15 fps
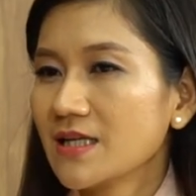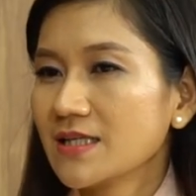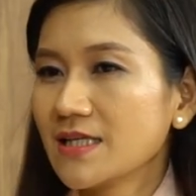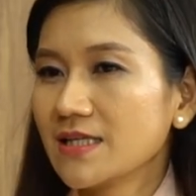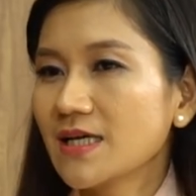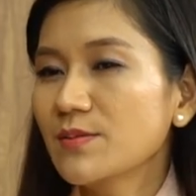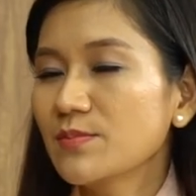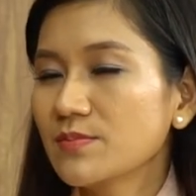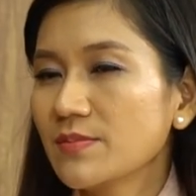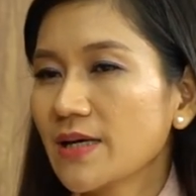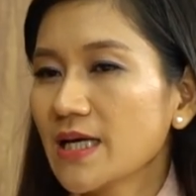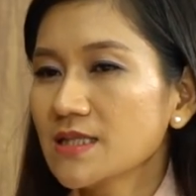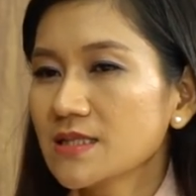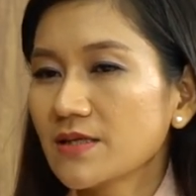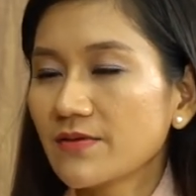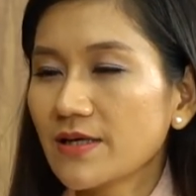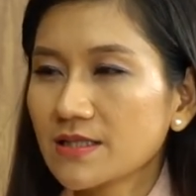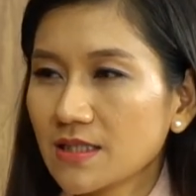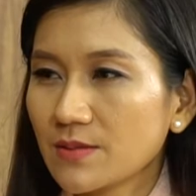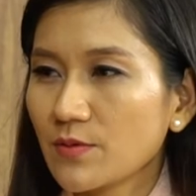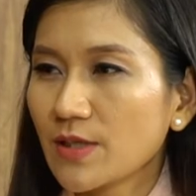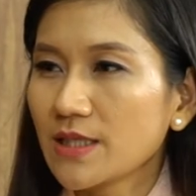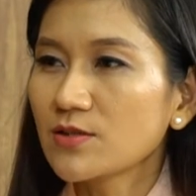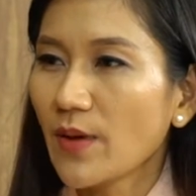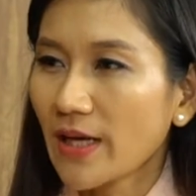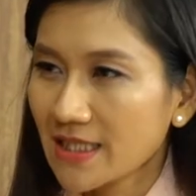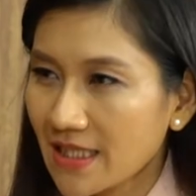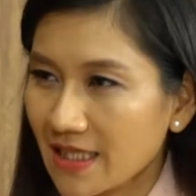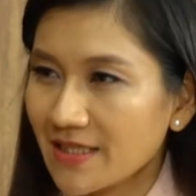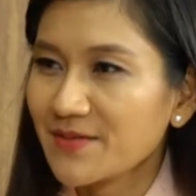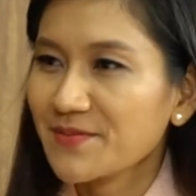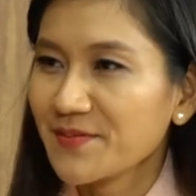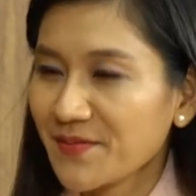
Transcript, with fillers: thì các bé sẽ phát triển một cách toàn diện.